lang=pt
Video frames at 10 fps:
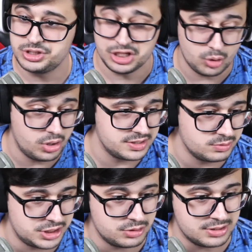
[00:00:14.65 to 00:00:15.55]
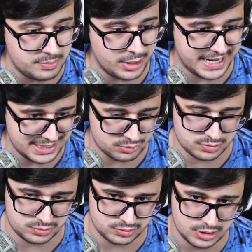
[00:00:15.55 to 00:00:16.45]
no dia 12, no dia dos
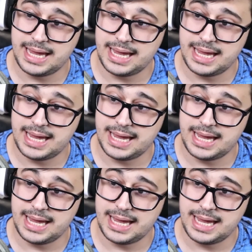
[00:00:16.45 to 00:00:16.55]
namorados.